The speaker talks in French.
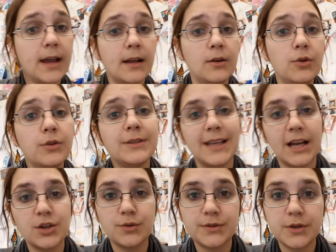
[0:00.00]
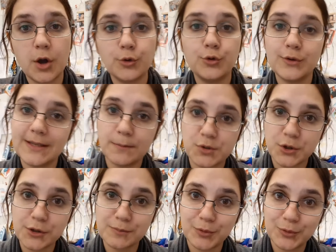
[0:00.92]
le tirage au sort. Deuxième
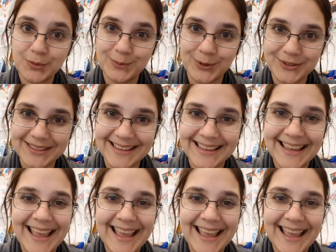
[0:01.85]
chance pour tout le monde.